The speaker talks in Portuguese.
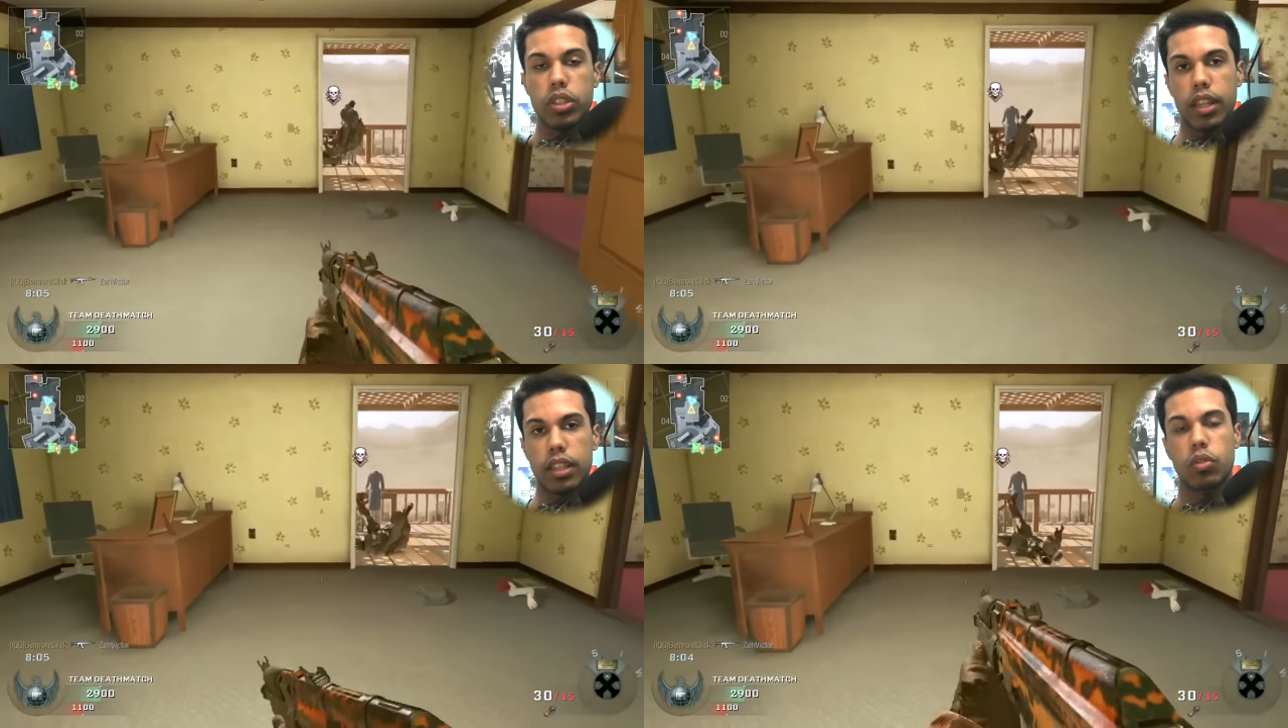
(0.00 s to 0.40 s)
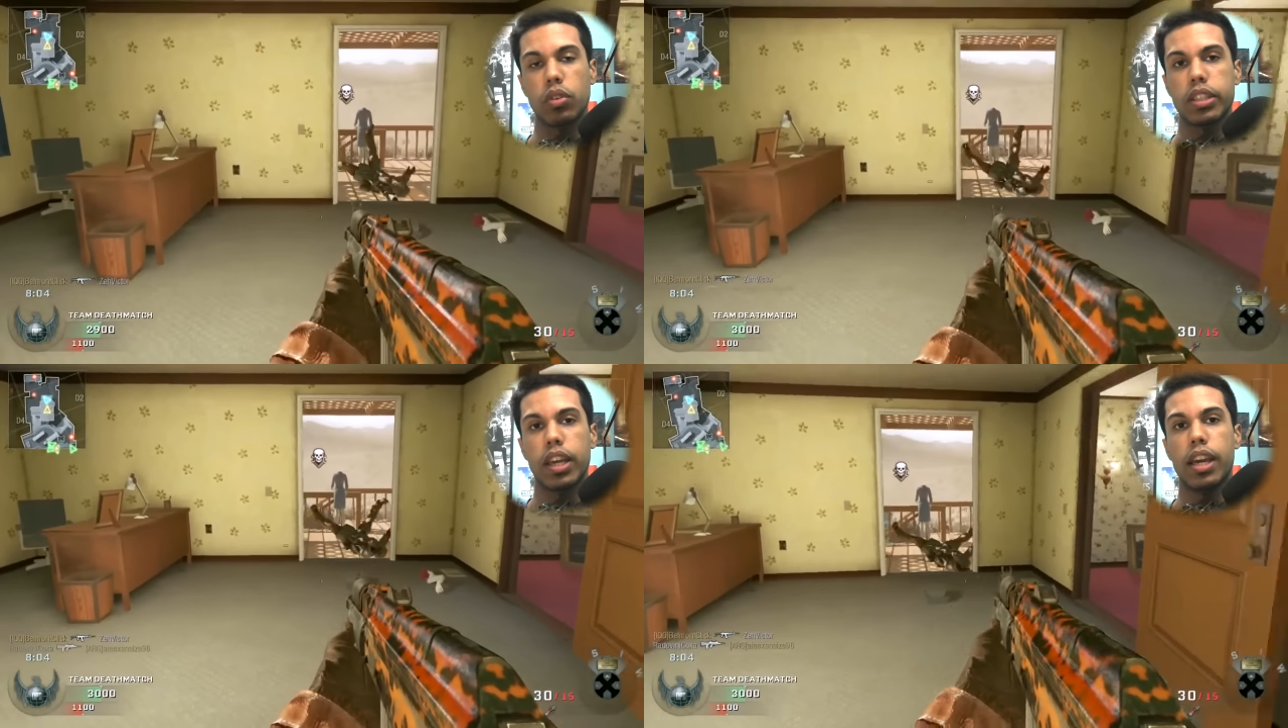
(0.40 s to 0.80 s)
certeza
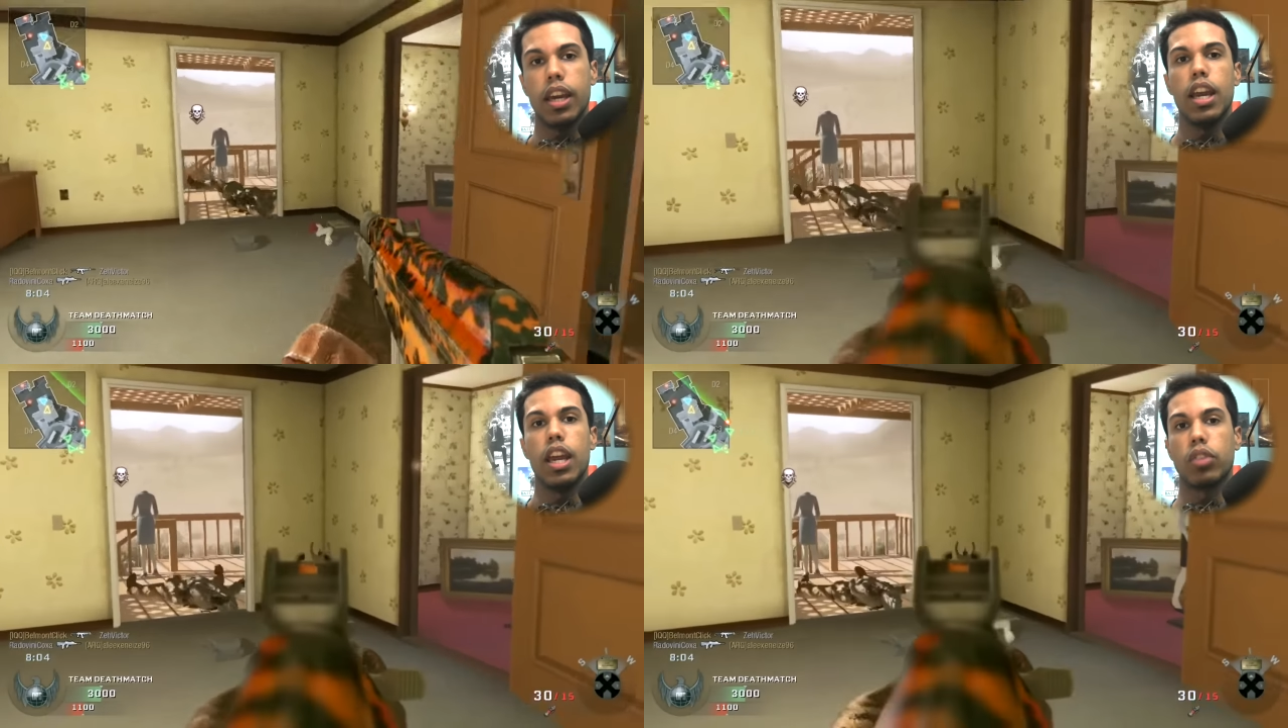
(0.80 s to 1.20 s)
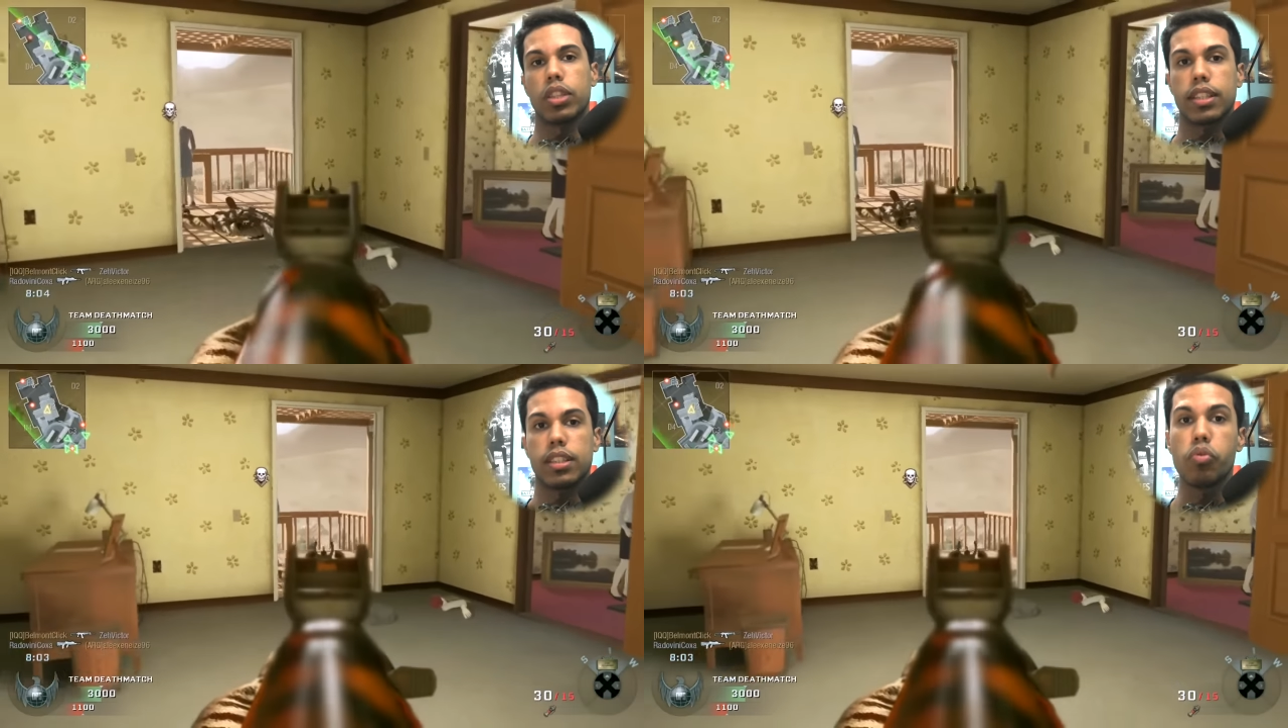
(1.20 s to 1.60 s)
quando sair eu vou
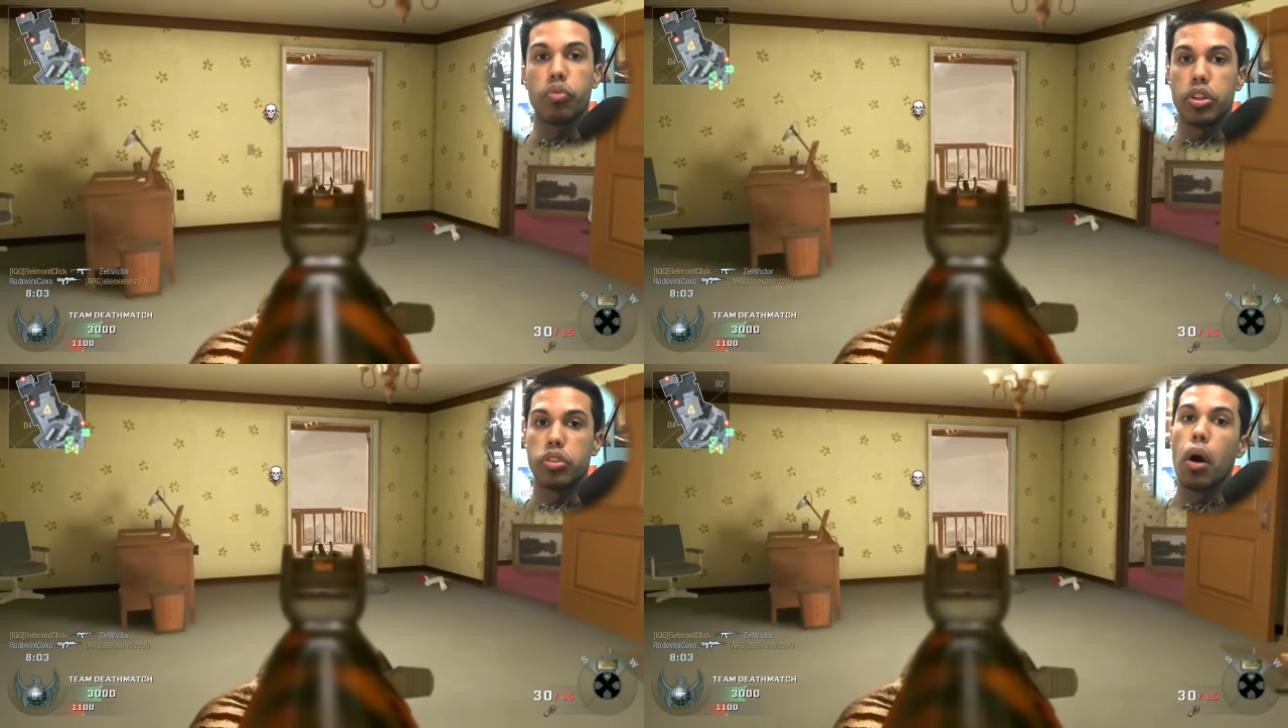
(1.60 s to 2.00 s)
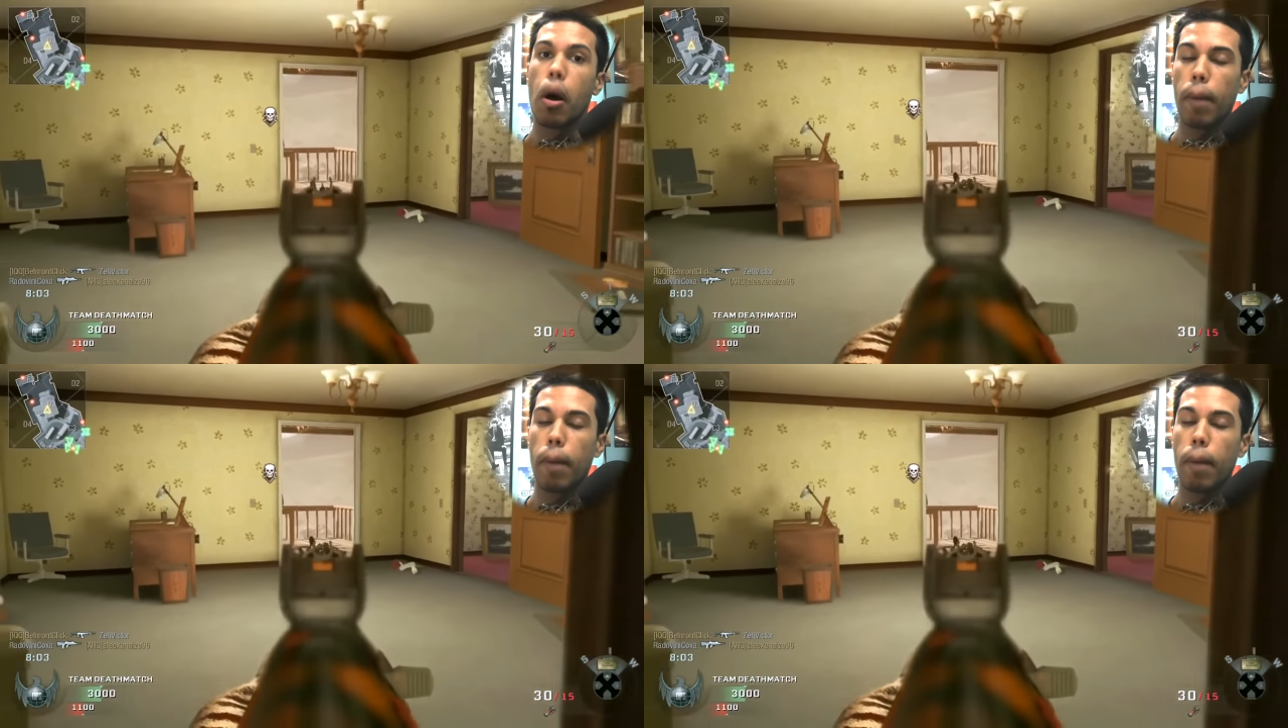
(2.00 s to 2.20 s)
trazer um vídeo